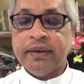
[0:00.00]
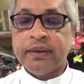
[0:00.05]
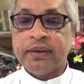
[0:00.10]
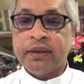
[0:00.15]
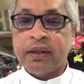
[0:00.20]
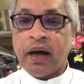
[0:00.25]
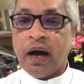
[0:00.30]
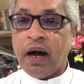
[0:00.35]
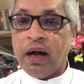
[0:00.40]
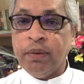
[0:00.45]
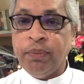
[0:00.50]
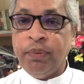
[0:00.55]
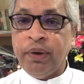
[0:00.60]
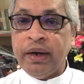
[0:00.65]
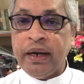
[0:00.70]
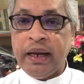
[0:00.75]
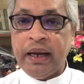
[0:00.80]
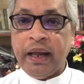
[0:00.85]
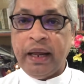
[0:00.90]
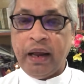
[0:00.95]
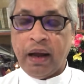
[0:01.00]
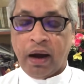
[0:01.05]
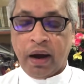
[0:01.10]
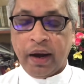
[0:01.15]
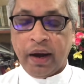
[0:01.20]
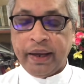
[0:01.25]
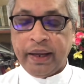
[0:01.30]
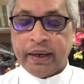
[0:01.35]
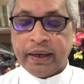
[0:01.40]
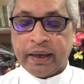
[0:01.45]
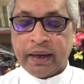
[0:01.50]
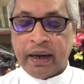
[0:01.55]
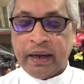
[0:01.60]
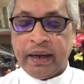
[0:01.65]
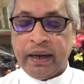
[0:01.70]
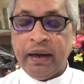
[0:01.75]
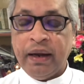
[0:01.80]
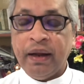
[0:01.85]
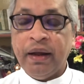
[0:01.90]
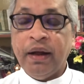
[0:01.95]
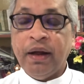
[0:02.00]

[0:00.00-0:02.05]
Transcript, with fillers: சார்பு நிலை ஆயர்களில்